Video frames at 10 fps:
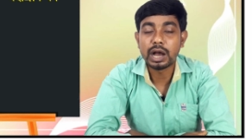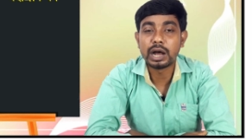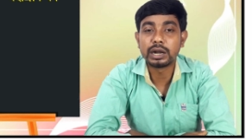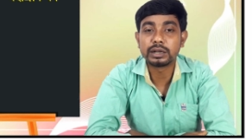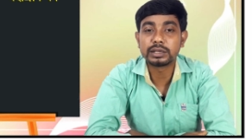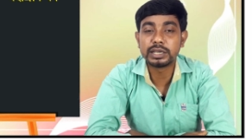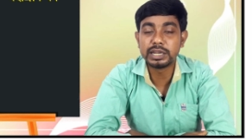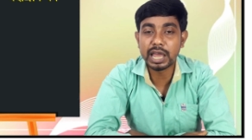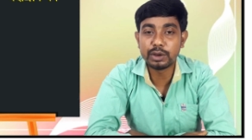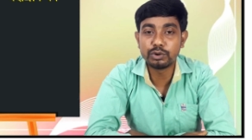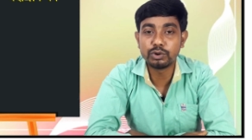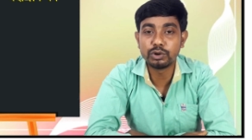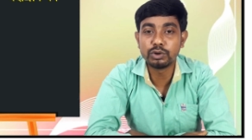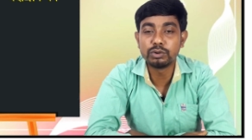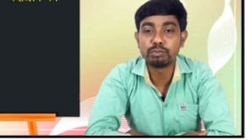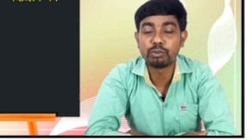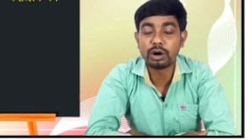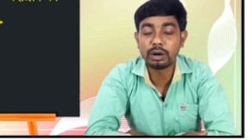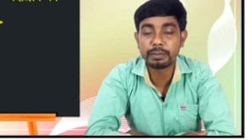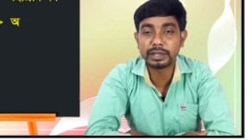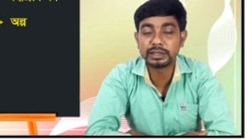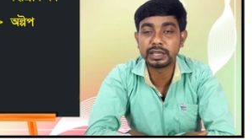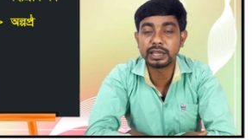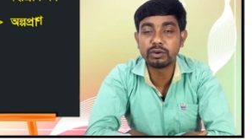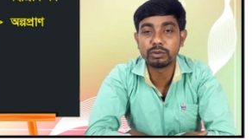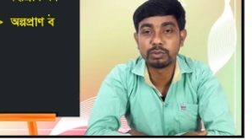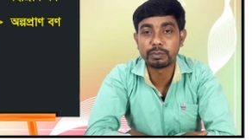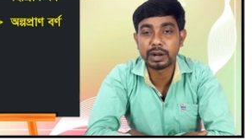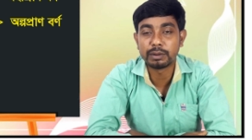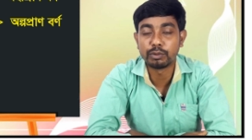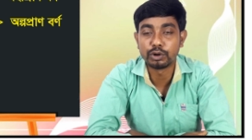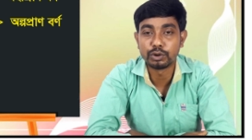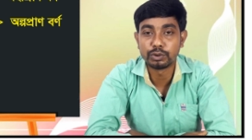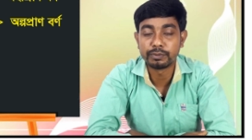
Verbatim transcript: আর ক্ষীণায়ন হলো মহাপ্রাণ থেকে অল্প প্রাণ বর্ণ